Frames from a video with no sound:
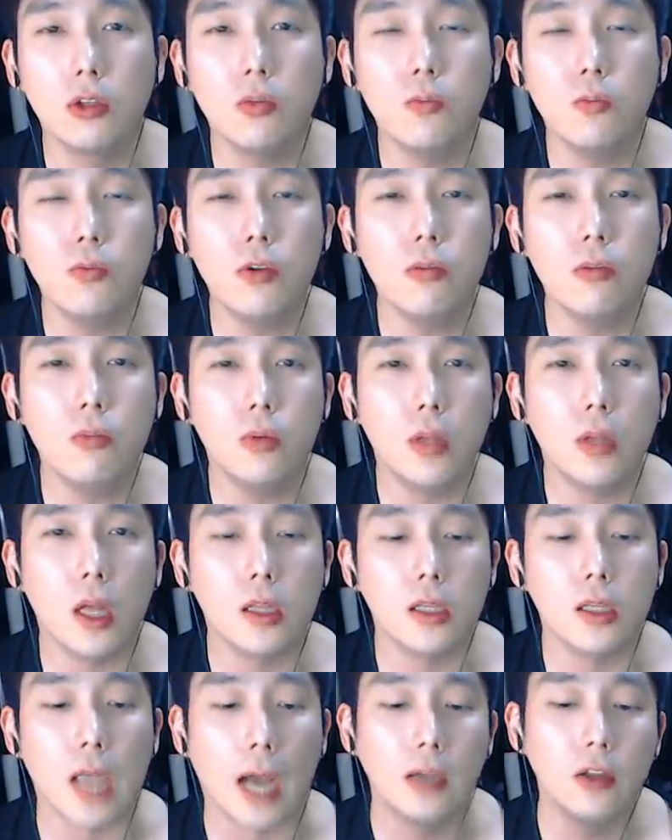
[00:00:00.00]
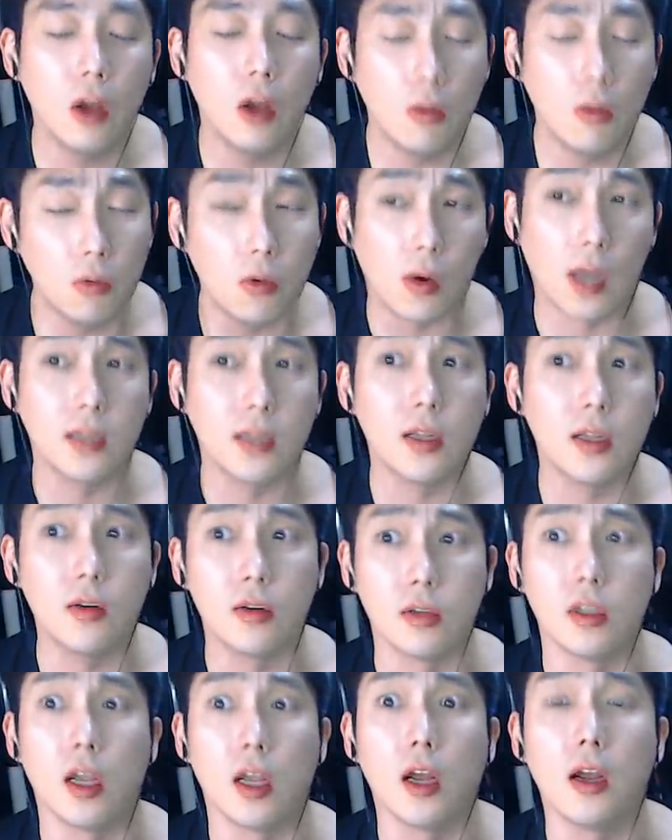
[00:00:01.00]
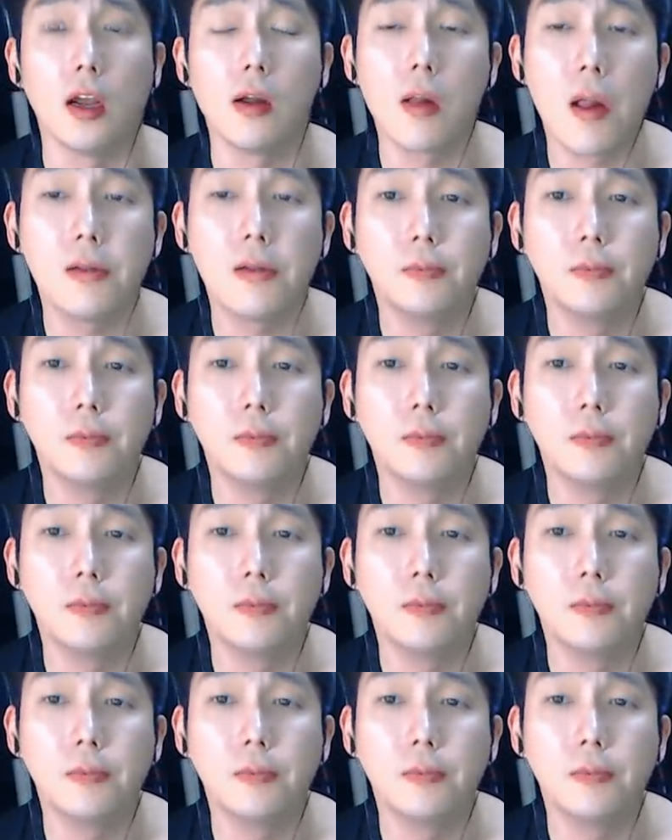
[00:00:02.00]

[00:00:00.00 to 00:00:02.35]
슈프림보다는 양념으로 가세요, 그냥.